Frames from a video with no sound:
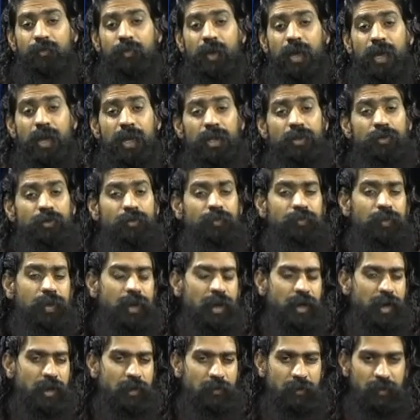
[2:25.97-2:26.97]
वेद रूपी
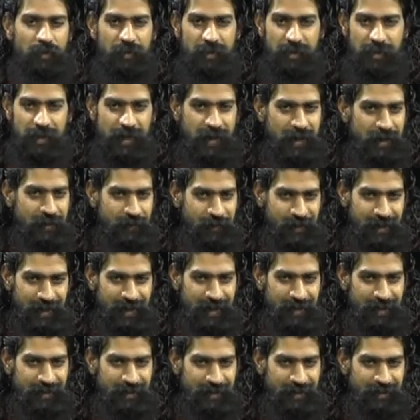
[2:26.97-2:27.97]
अनमोल ज्ञान
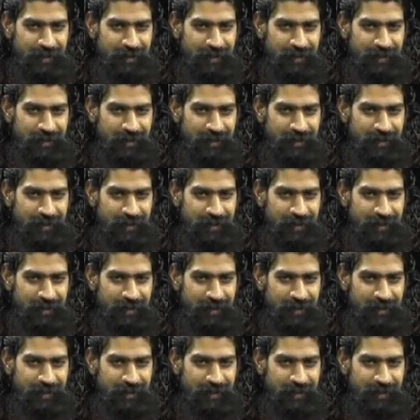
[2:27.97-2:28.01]
प्रदान